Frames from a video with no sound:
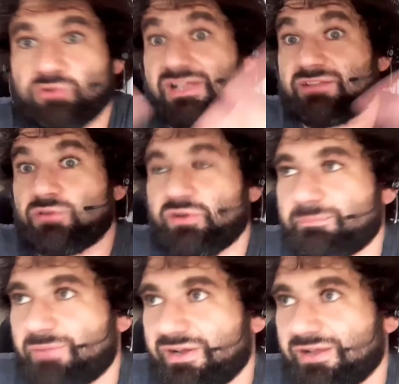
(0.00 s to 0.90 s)
a los
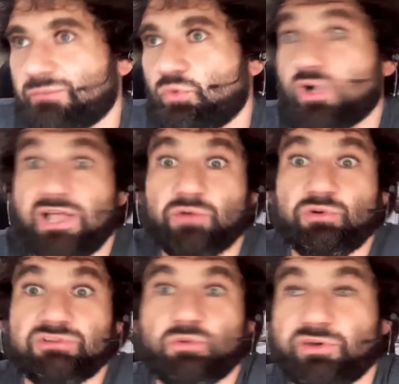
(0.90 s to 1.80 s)
actores para buscar
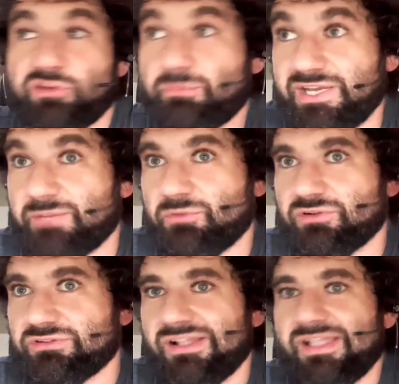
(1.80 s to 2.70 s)
unos acuerdos
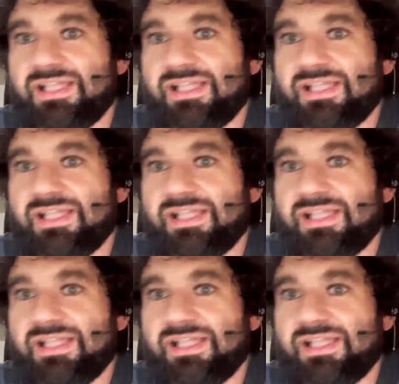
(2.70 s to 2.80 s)
mínimos,